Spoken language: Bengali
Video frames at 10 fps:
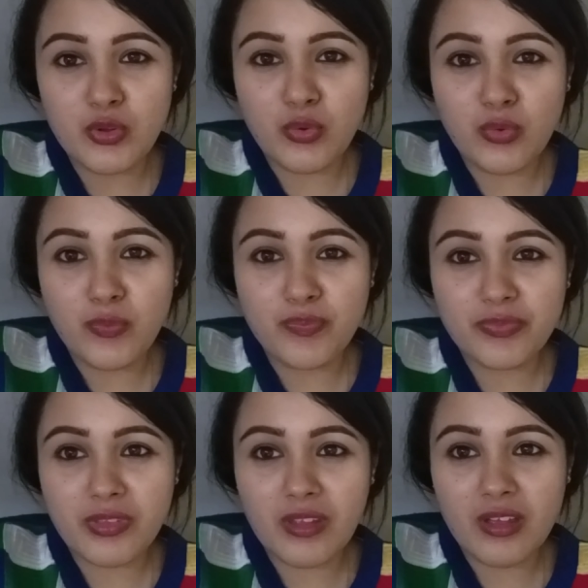তো
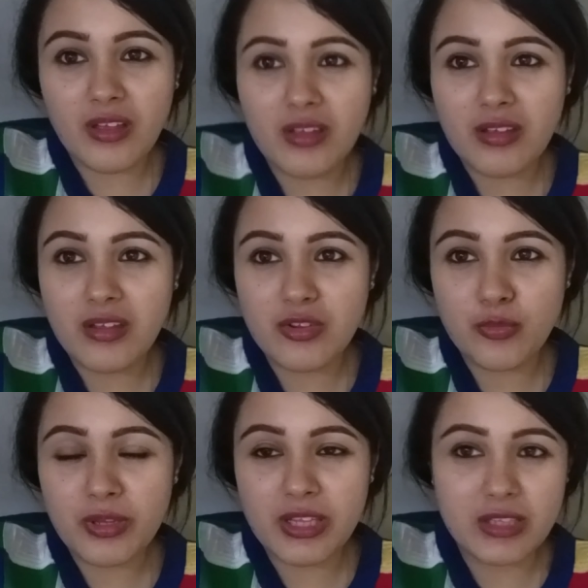
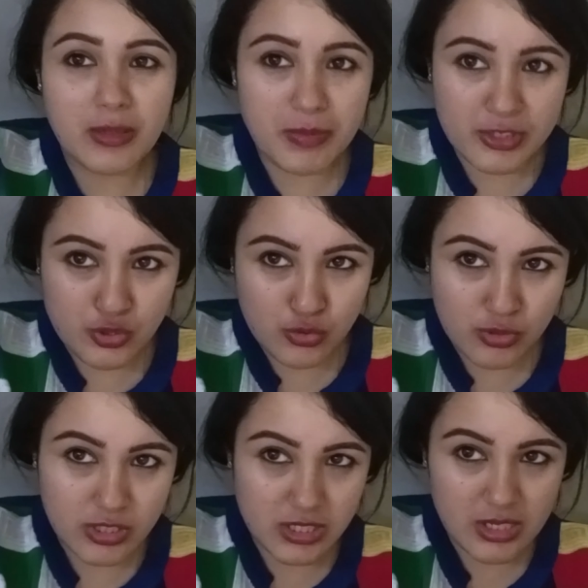তোমরা দেখতেই পাচ্ছ
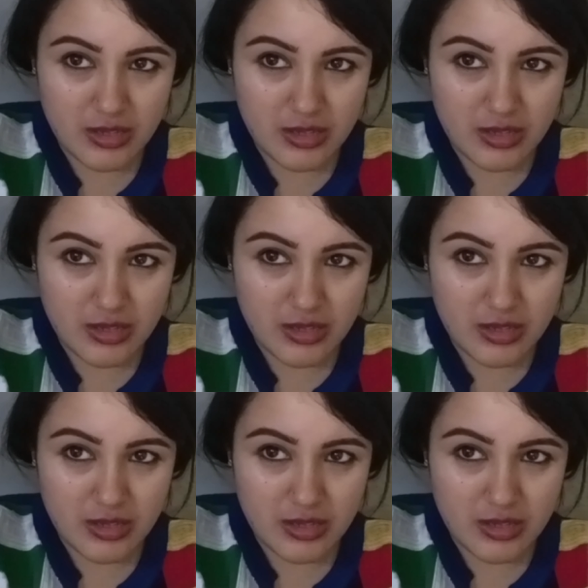যে